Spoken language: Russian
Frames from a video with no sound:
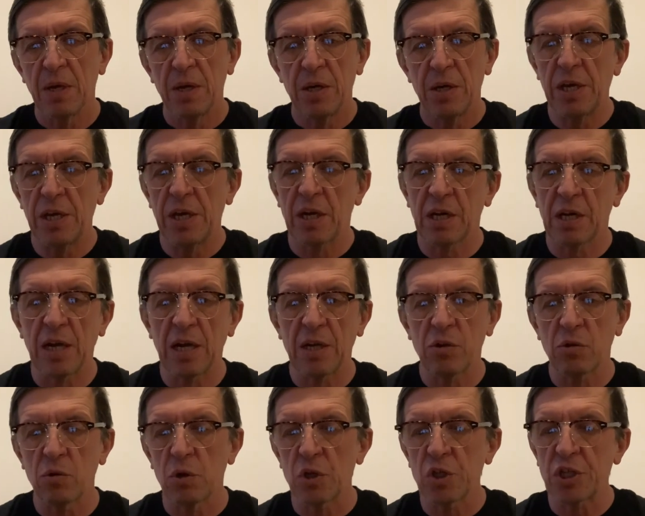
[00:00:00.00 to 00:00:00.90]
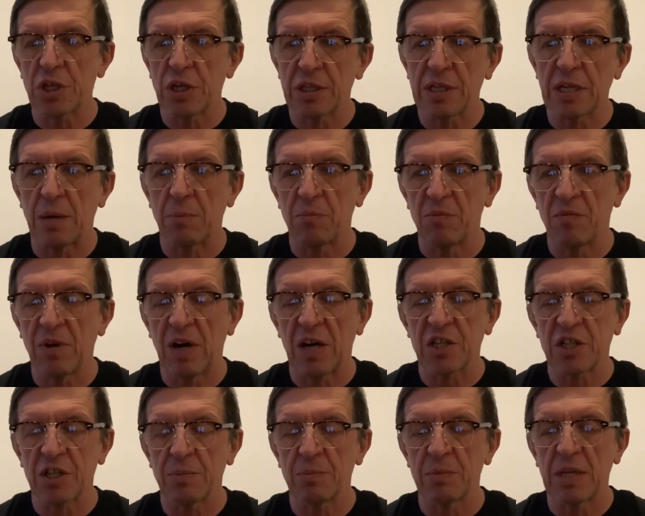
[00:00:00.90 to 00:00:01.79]
И игра тоже там
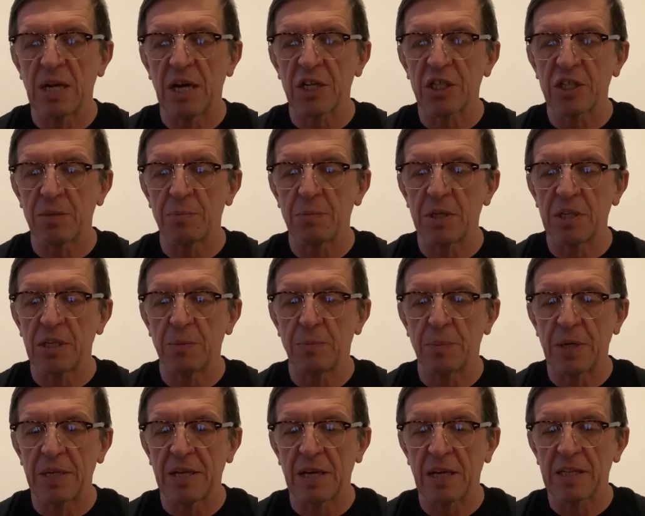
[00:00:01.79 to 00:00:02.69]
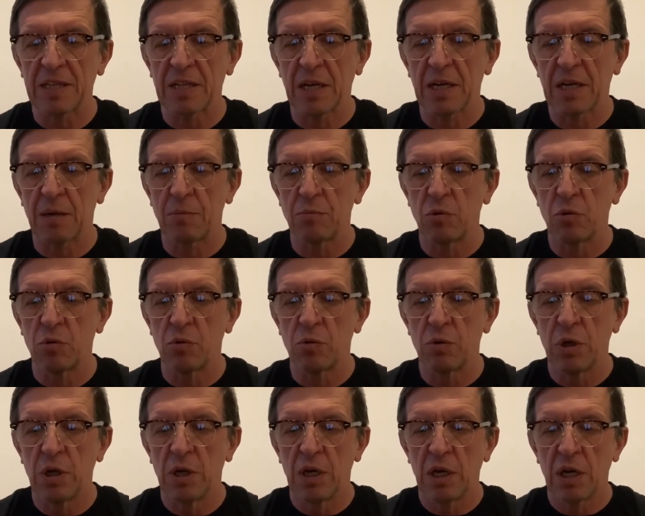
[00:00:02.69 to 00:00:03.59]
вашим, нашим и непонятно кому,
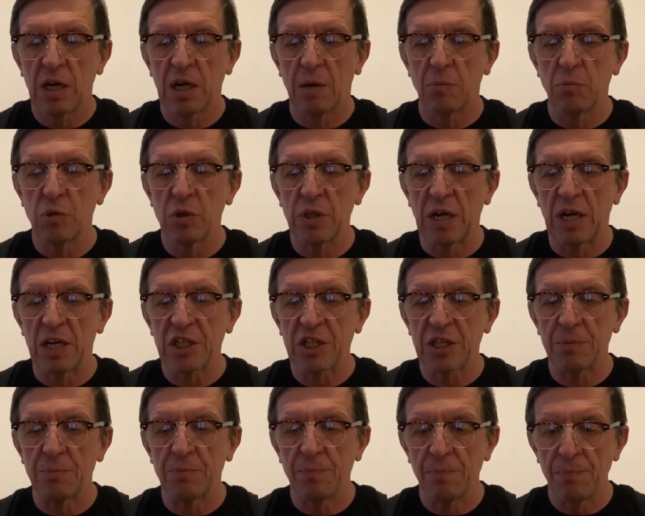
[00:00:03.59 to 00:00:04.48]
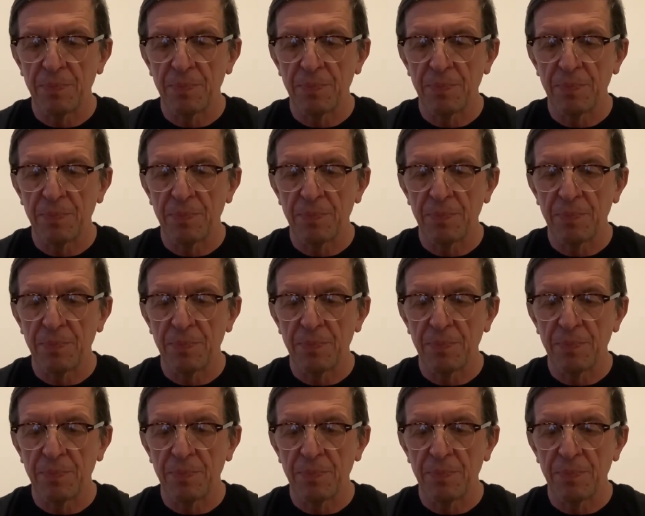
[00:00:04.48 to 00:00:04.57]
кому нашим.